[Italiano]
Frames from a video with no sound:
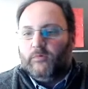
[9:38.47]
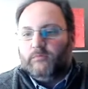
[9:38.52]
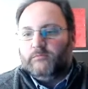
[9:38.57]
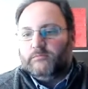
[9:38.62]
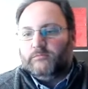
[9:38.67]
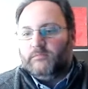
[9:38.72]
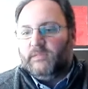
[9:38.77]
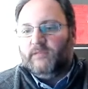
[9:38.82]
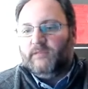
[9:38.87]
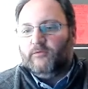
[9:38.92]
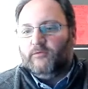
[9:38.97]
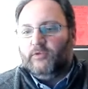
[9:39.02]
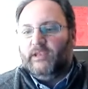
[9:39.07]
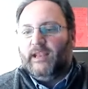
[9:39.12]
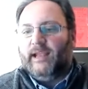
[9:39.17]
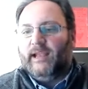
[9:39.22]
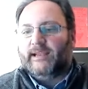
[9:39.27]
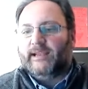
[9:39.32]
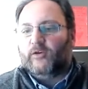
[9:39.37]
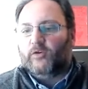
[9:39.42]
devo
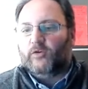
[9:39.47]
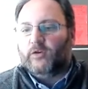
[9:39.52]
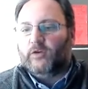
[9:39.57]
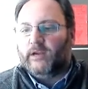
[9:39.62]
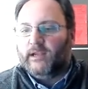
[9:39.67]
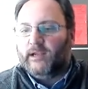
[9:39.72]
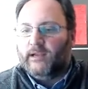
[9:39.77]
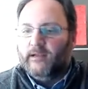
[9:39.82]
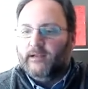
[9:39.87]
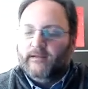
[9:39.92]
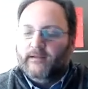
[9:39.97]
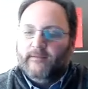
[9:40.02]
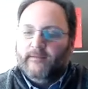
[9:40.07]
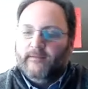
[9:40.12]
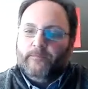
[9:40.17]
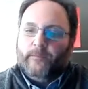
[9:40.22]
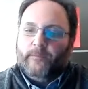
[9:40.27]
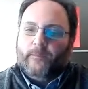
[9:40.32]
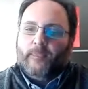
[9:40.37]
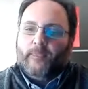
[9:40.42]
dire anche con,
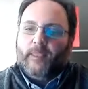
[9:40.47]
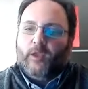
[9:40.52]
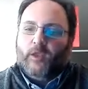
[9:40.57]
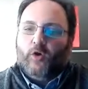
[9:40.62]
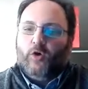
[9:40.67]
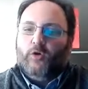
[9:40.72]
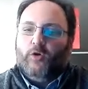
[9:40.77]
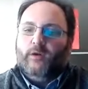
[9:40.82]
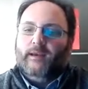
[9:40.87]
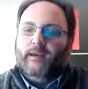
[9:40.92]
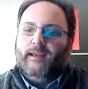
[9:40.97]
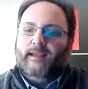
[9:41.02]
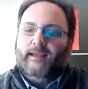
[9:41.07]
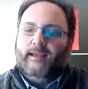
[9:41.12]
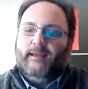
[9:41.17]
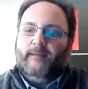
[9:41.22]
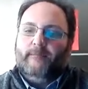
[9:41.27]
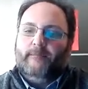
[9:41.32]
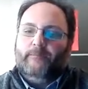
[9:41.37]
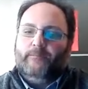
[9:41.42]
con,
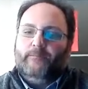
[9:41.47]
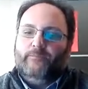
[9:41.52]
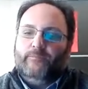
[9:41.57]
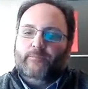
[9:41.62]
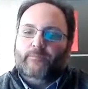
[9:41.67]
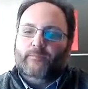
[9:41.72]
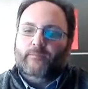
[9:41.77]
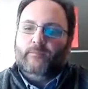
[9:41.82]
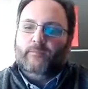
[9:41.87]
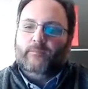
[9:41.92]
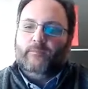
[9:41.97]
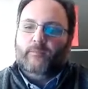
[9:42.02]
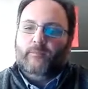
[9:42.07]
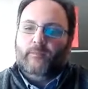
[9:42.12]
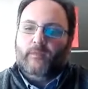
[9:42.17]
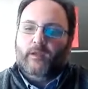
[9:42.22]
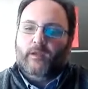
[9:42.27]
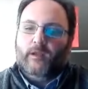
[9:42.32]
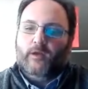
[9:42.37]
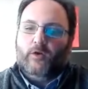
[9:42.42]

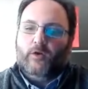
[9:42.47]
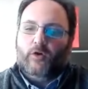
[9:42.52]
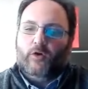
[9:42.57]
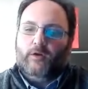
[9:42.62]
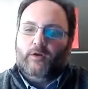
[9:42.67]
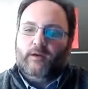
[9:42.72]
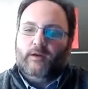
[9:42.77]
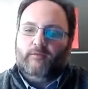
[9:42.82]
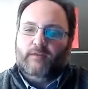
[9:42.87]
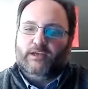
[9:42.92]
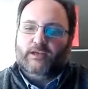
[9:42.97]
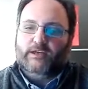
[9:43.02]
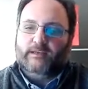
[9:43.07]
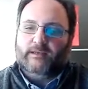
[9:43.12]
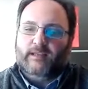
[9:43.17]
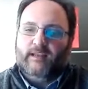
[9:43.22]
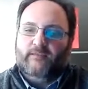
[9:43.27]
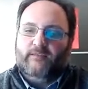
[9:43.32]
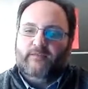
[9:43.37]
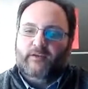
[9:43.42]
um, con una
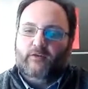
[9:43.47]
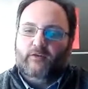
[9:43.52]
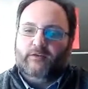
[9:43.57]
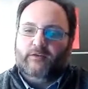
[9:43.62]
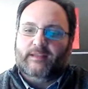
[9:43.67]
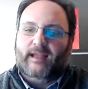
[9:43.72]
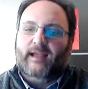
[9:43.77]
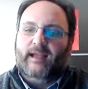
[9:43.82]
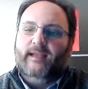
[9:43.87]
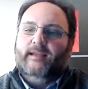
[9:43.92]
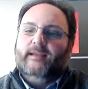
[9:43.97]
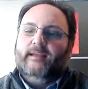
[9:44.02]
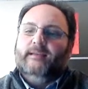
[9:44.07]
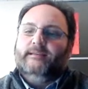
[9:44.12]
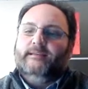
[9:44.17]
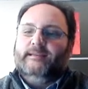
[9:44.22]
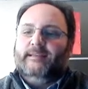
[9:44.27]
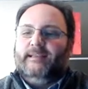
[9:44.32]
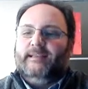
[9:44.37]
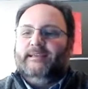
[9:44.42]
certa difficoltà,
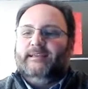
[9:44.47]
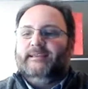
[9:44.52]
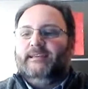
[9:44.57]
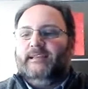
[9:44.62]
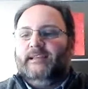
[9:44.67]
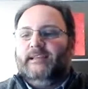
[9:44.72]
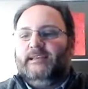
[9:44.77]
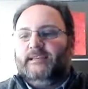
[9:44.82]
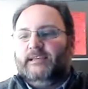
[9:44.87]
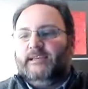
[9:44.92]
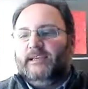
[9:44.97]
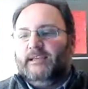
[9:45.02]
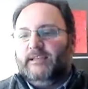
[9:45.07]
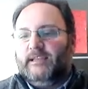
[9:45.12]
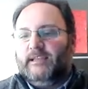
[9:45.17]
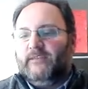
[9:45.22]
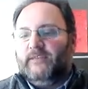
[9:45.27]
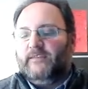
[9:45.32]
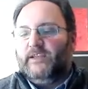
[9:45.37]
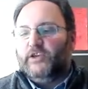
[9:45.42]
si, li, si, li
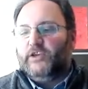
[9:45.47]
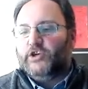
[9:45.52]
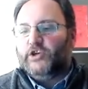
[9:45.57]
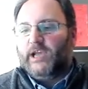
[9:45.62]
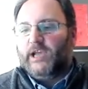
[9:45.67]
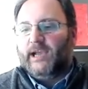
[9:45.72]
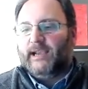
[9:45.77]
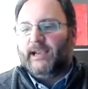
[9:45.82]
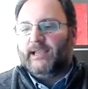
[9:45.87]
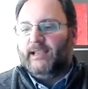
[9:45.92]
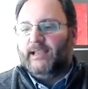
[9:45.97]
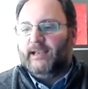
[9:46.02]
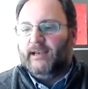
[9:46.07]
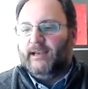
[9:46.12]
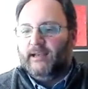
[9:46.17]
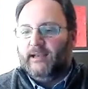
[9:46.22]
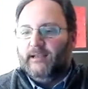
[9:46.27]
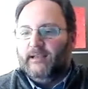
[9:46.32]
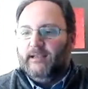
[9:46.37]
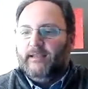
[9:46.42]
si definisce anche
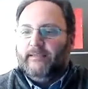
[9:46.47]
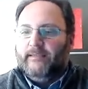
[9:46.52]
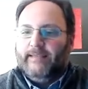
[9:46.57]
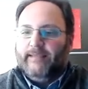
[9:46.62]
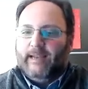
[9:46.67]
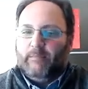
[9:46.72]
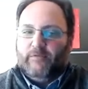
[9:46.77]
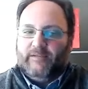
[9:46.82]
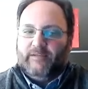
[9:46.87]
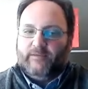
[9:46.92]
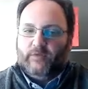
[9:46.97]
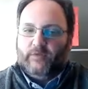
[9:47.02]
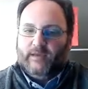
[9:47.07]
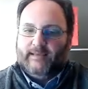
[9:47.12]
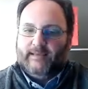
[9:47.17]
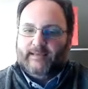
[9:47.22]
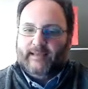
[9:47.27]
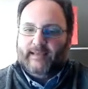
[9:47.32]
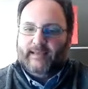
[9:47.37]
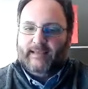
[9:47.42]
nel, nella
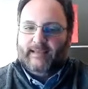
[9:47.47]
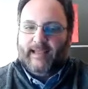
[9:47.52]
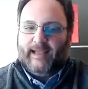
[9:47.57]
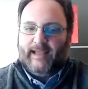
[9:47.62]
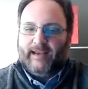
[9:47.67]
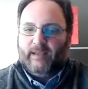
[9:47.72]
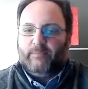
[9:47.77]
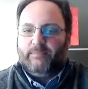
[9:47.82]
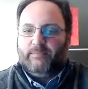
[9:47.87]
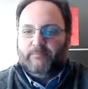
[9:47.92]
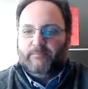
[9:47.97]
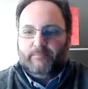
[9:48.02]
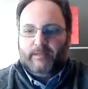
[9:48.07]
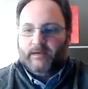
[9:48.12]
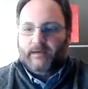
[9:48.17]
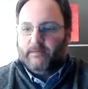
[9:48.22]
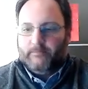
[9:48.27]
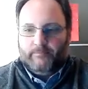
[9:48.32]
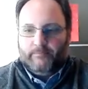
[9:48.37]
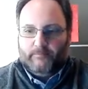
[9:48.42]
professione sanitaria
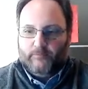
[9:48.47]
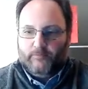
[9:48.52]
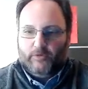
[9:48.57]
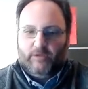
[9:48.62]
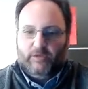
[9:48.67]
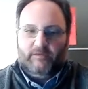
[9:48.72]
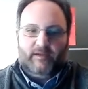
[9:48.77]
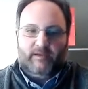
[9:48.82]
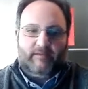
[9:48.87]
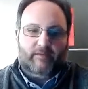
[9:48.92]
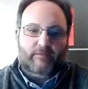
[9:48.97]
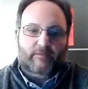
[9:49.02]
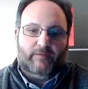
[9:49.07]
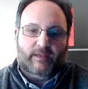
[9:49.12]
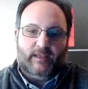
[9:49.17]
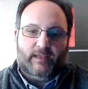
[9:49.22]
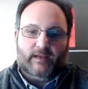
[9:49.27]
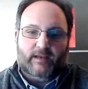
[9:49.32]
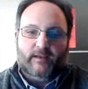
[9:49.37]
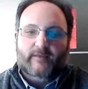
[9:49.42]
per motivi che vado a
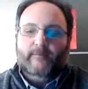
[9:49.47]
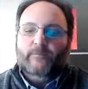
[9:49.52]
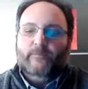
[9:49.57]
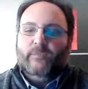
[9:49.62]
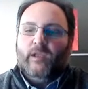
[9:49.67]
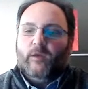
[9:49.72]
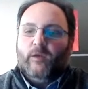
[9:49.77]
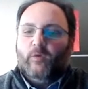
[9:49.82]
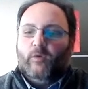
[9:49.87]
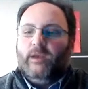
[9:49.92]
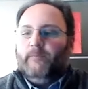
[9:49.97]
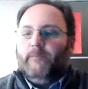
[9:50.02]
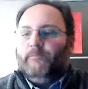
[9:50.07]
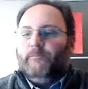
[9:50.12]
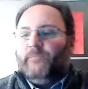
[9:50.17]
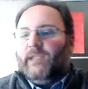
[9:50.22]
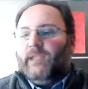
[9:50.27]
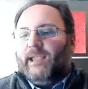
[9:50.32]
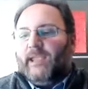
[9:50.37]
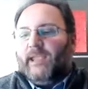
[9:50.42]
vedere.
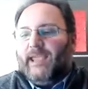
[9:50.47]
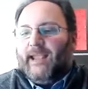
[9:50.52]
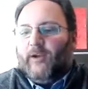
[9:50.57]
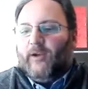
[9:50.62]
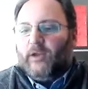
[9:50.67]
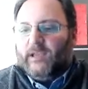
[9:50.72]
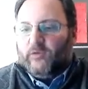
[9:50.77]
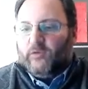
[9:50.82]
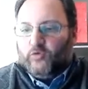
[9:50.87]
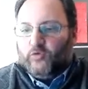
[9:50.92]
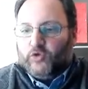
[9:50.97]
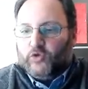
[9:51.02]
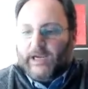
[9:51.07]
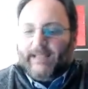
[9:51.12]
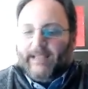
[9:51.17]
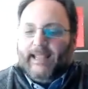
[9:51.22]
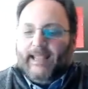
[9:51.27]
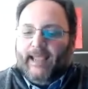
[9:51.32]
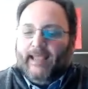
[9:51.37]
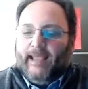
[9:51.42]
Quindi, che cosa
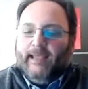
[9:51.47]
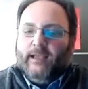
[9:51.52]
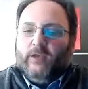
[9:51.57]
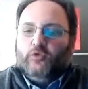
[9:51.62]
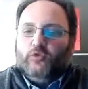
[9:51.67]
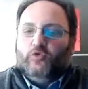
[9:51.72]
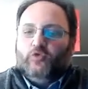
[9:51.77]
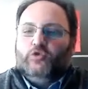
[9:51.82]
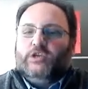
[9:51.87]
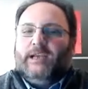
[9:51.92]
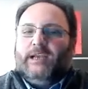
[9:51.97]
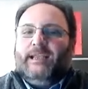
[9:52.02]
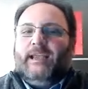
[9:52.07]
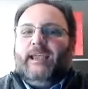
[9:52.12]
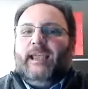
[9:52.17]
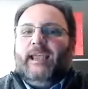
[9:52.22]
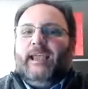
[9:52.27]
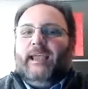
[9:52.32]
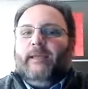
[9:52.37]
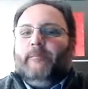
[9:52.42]
succede? Succede
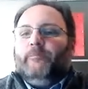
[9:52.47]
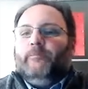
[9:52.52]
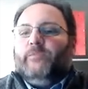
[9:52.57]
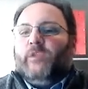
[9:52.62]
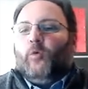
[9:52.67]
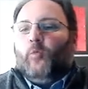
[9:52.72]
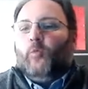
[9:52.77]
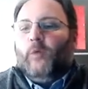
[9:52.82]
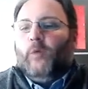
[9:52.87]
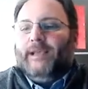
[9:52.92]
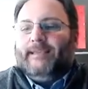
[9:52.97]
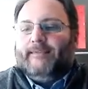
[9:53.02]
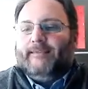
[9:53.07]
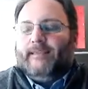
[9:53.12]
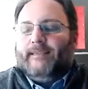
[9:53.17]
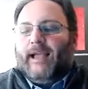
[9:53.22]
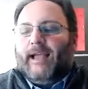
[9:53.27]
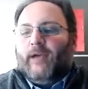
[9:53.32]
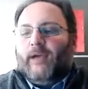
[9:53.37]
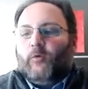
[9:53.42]
che
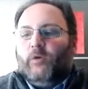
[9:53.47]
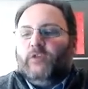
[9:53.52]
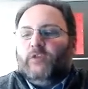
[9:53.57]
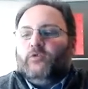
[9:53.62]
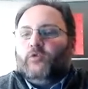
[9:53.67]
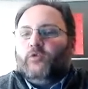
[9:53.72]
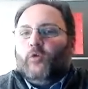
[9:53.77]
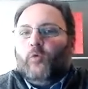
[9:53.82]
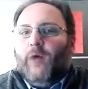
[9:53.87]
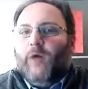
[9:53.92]
questa, questo